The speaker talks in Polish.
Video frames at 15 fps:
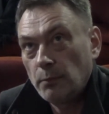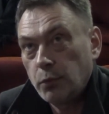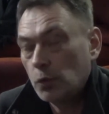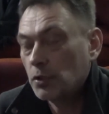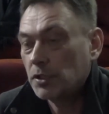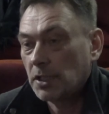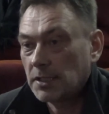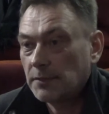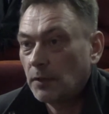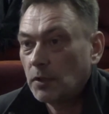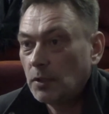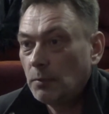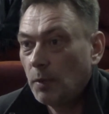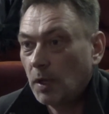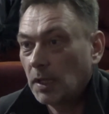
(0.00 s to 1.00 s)
wpuszcza
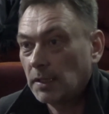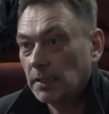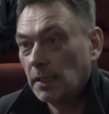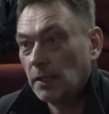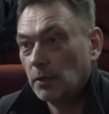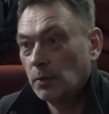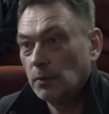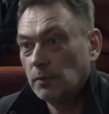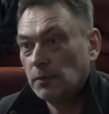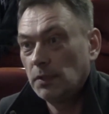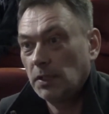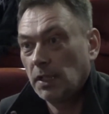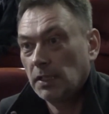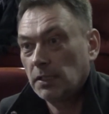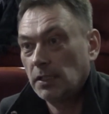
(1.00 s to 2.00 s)
swoich bohaterów
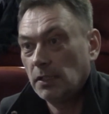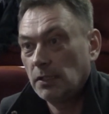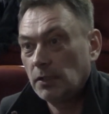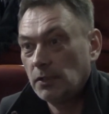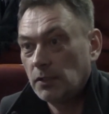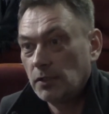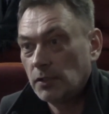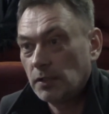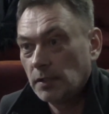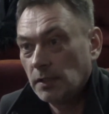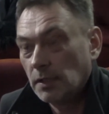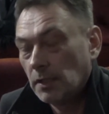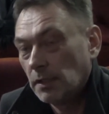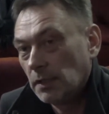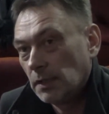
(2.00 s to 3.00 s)
do jakiejś
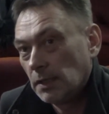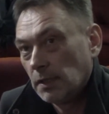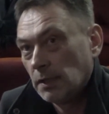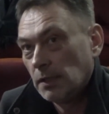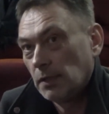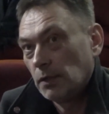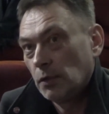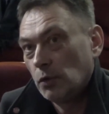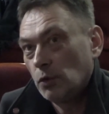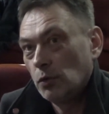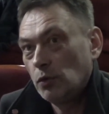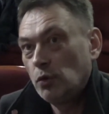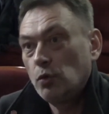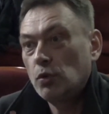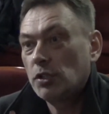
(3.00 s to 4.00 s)

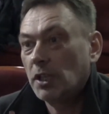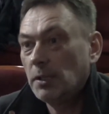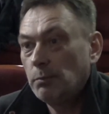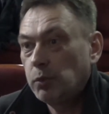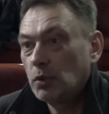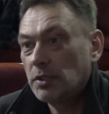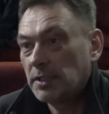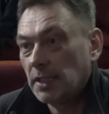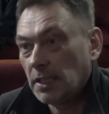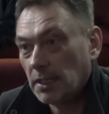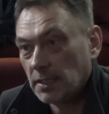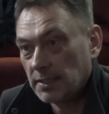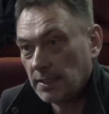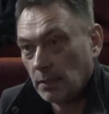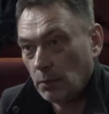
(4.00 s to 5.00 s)
dużej, pustej
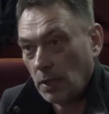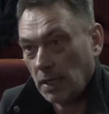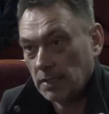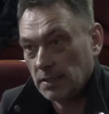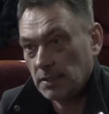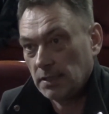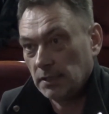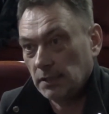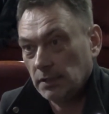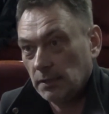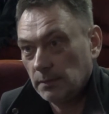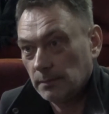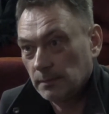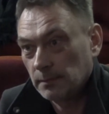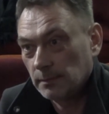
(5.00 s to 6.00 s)
restauracji